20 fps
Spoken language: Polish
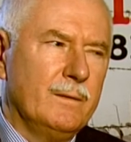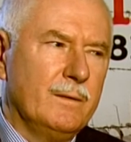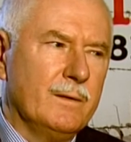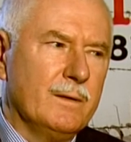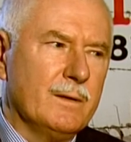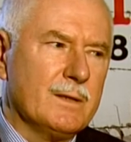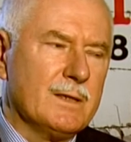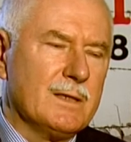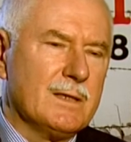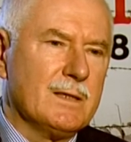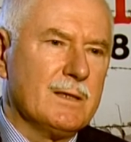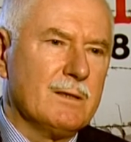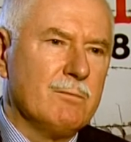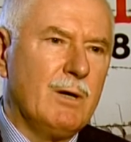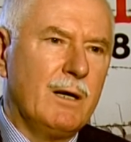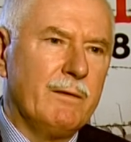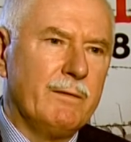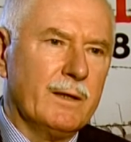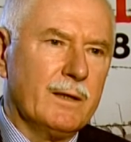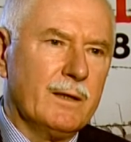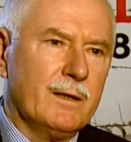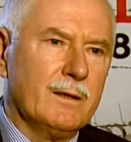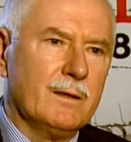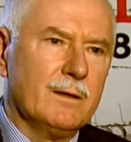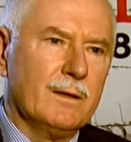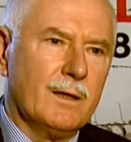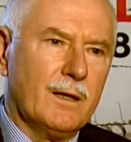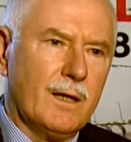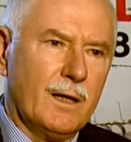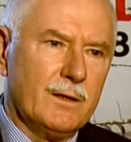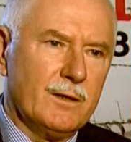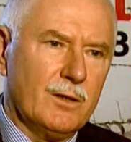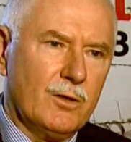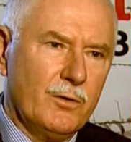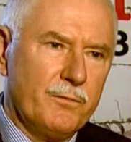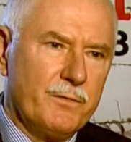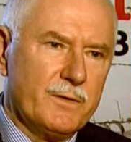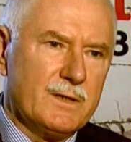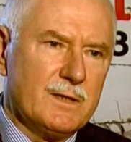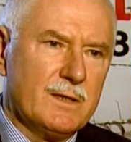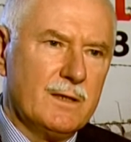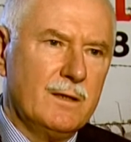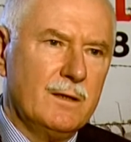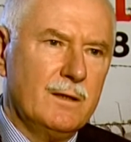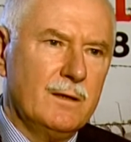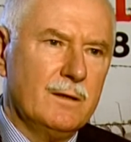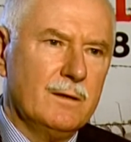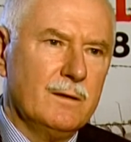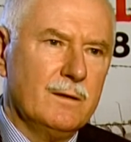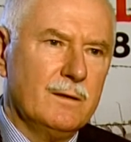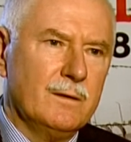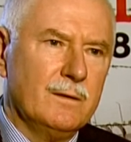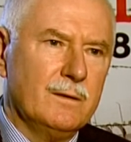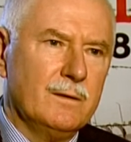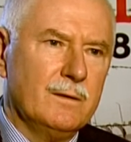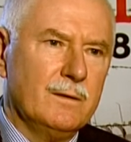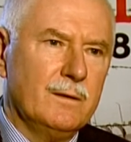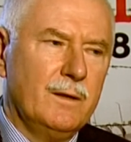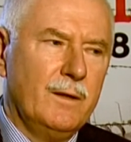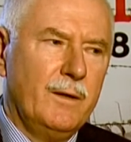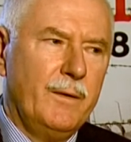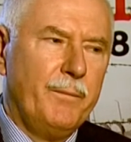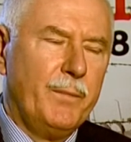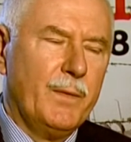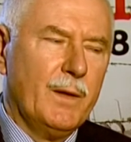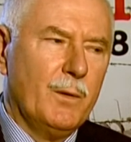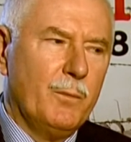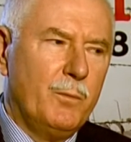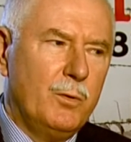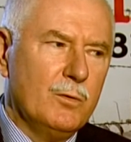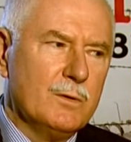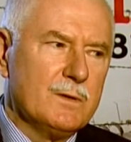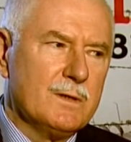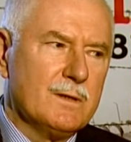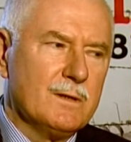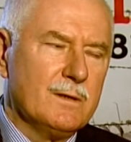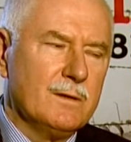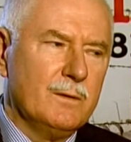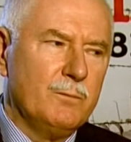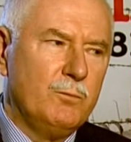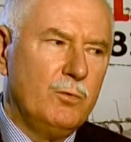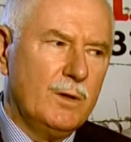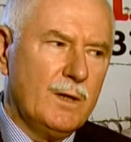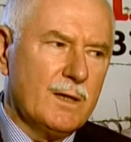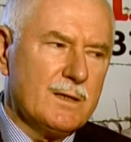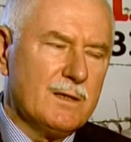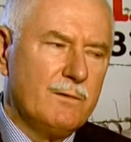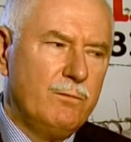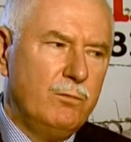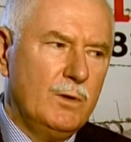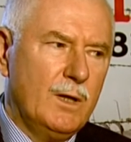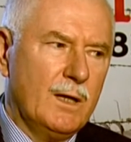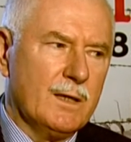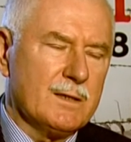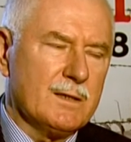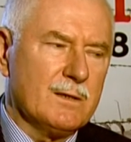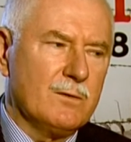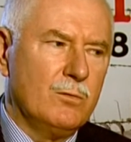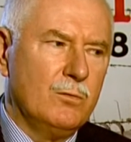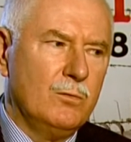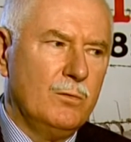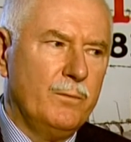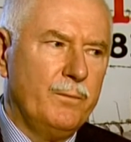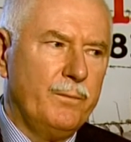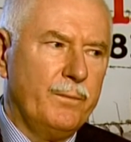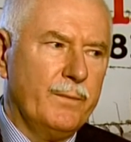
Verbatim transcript: e, Sławek Kretkowski, e, plus było nas dwunastu.